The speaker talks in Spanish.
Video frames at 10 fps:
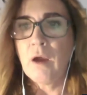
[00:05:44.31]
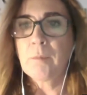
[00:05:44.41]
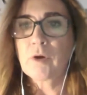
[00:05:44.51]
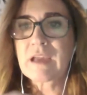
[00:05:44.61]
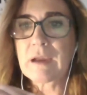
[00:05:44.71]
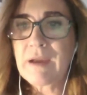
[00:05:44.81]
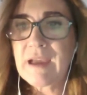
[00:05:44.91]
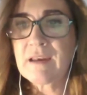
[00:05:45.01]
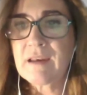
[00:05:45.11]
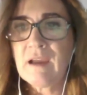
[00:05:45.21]
porque
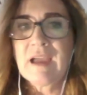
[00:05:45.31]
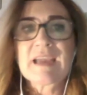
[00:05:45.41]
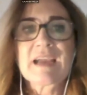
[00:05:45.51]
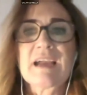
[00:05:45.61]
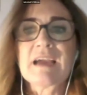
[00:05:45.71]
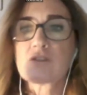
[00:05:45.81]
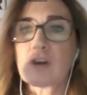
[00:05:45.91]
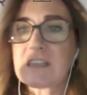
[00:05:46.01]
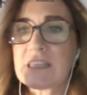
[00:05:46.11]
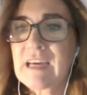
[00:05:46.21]
ven que
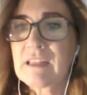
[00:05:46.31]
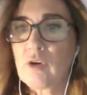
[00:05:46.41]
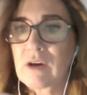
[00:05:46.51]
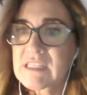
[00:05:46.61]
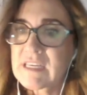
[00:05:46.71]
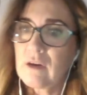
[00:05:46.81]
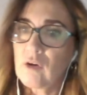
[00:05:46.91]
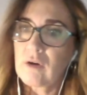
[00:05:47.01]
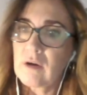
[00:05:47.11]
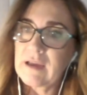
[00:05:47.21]
solicitando
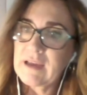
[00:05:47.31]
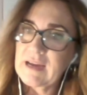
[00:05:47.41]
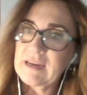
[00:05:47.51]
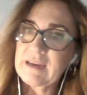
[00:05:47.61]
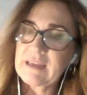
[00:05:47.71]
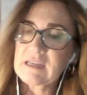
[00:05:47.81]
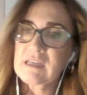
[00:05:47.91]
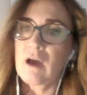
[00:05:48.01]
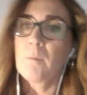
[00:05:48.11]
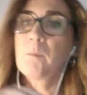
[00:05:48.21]
asilo en Canarias
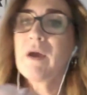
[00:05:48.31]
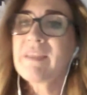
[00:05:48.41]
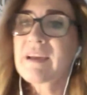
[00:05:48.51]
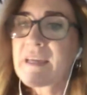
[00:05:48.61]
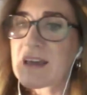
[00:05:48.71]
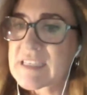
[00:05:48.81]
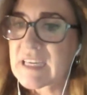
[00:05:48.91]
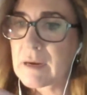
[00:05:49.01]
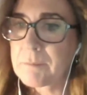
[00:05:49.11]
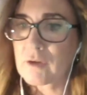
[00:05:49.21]
pueden quedarse
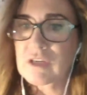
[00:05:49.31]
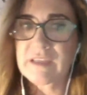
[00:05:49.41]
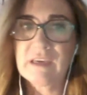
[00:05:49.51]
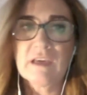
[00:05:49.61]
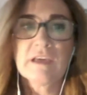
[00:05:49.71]
atrapados allí.